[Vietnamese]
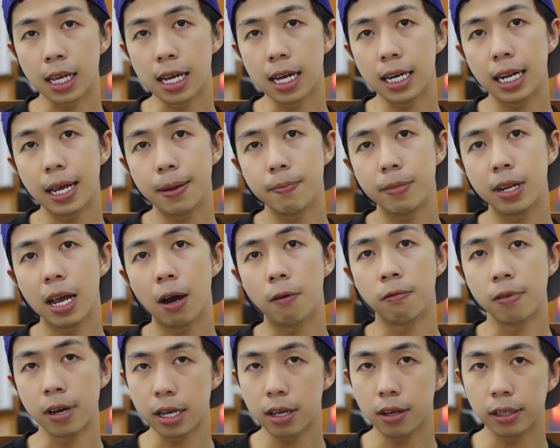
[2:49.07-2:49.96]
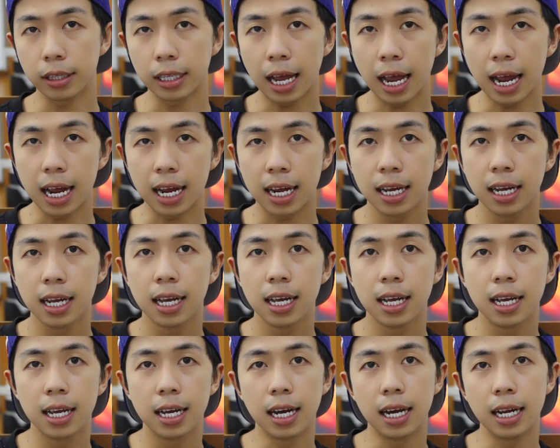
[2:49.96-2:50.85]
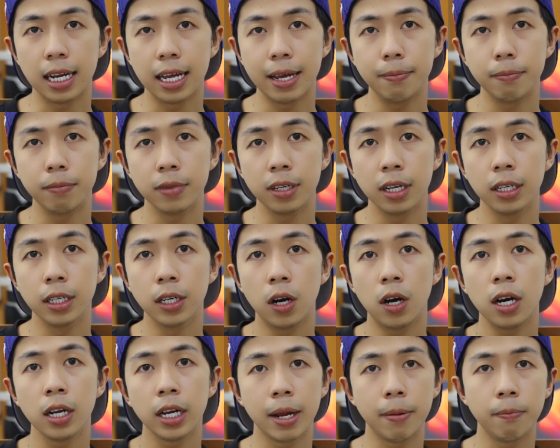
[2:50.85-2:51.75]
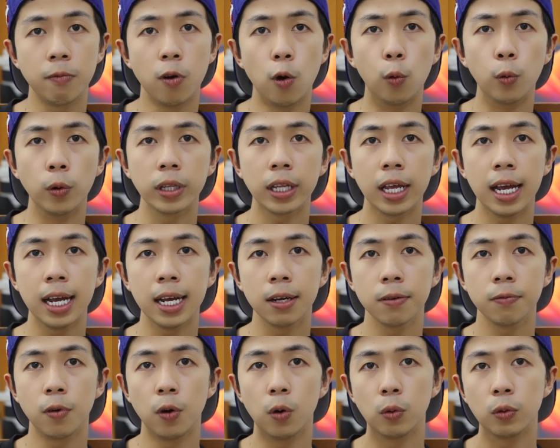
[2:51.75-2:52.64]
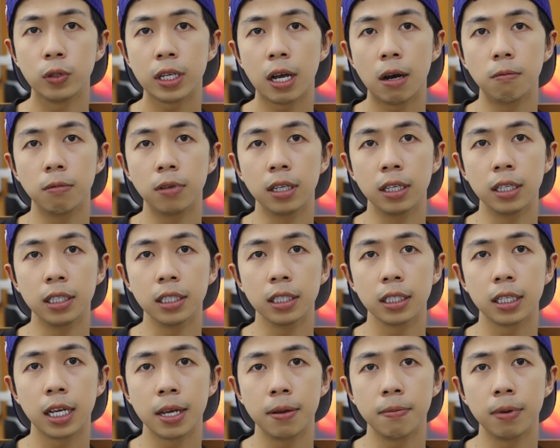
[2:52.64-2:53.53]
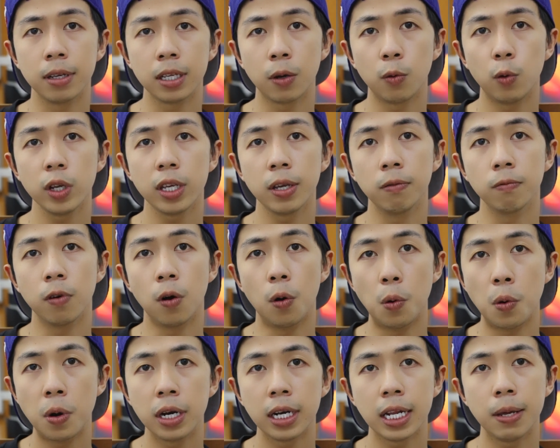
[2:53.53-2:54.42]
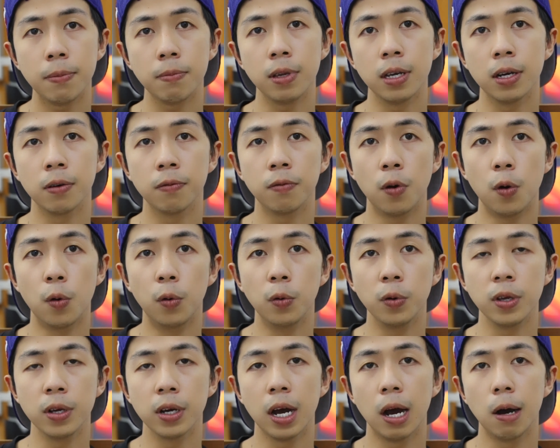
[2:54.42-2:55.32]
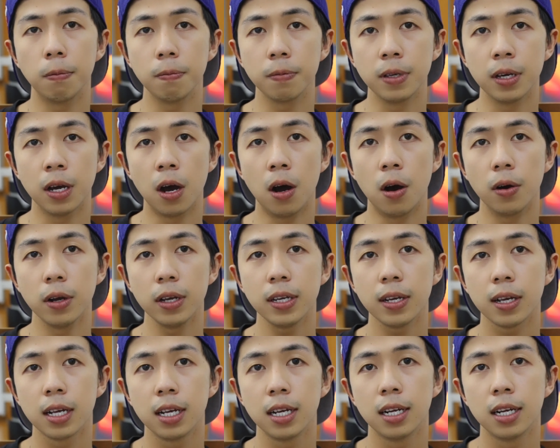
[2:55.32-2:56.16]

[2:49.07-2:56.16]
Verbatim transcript: thì anh em đi học việc cho anh ta anh em lên đó anh em phụ người ta phụ xong rồi khi mà trong quá trình phụ anh em vừa phụ vừa học vừa hỏi